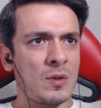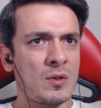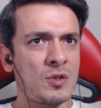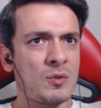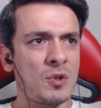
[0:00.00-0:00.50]

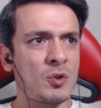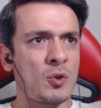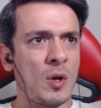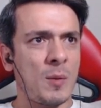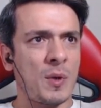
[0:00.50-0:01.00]
Şimdi
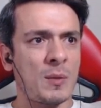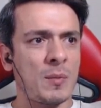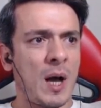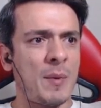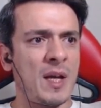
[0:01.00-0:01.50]
şöyle yapalım.
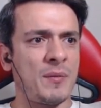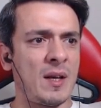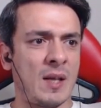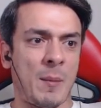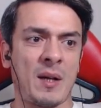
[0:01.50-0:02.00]
Abi herife
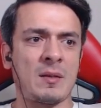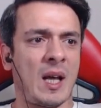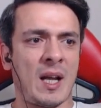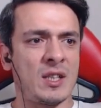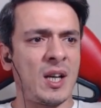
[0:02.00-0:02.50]
yemek
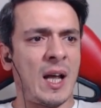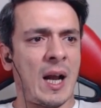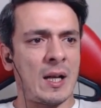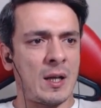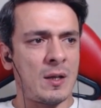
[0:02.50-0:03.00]
gerekecek
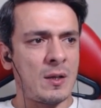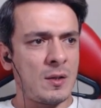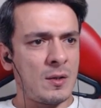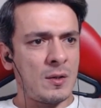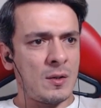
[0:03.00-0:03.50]
herhalde.
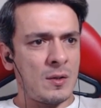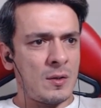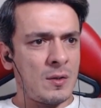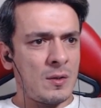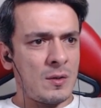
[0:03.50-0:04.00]

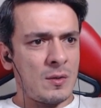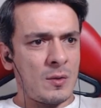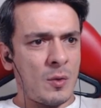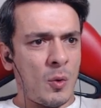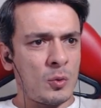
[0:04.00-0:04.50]

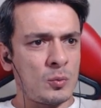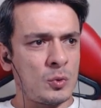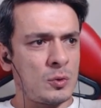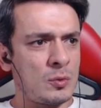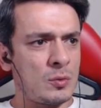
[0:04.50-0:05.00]

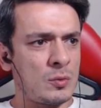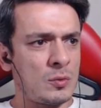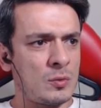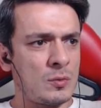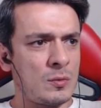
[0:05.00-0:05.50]
Onlu.
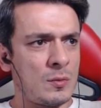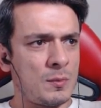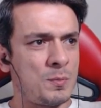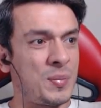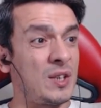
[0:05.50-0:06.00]

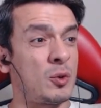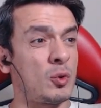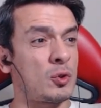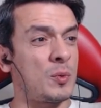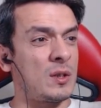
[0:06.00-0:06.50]
Bitki
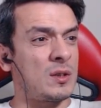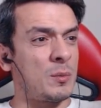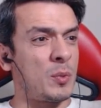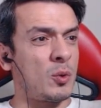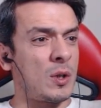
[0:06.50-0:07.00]
uzmanı
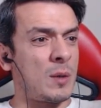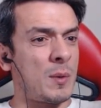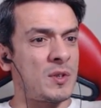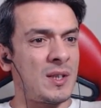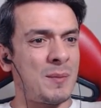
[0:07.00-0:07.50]
tıbbi kullanım
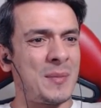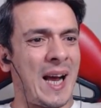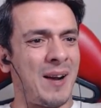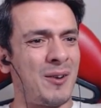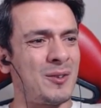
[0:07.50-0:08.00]
amacıyla. Bir
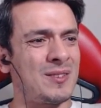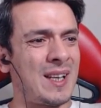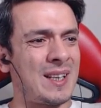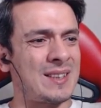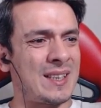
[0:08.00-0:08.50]
dakika
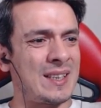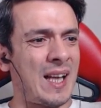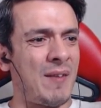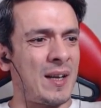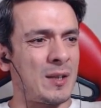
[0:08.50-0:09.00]
onlara sanki
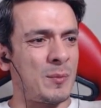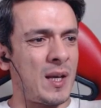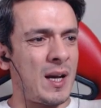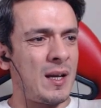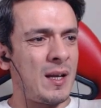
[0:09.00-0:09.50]
daha var gibi
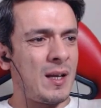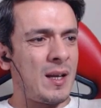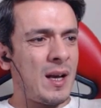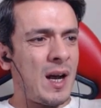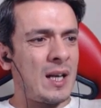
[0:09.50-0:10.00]
ya.
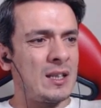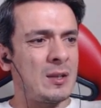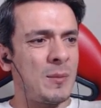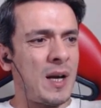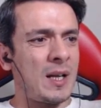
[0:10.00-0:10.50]
An
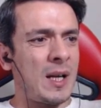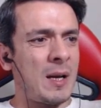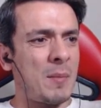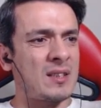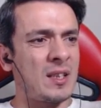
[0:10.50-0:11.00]
itibariyle
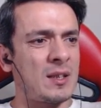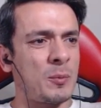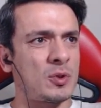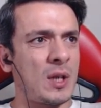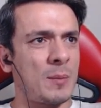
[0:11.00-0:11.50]
mahzen
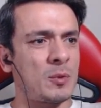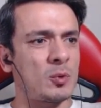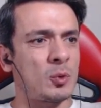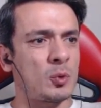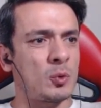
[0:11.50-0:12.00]
deposu yaptık.
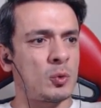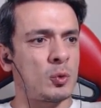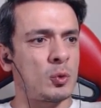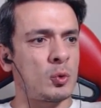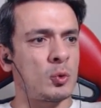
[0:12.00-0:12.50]

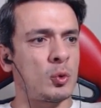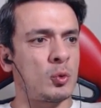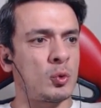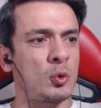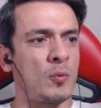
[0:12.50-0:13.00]
Su
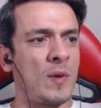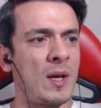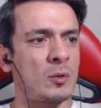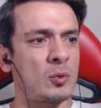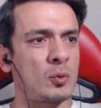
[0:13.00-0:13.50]
tutucu
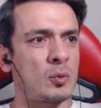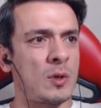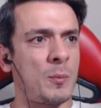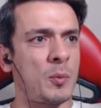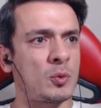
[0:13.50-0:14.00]
ve su
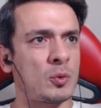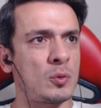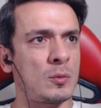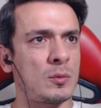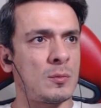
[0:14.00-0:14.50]
deposu
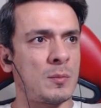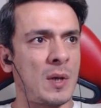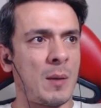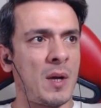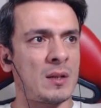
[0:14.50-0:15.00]

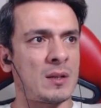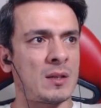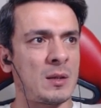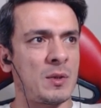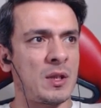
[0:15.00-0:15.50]
bana mantıklı
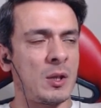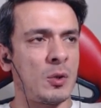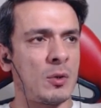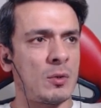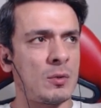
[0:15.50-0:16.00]
gibi geliyor.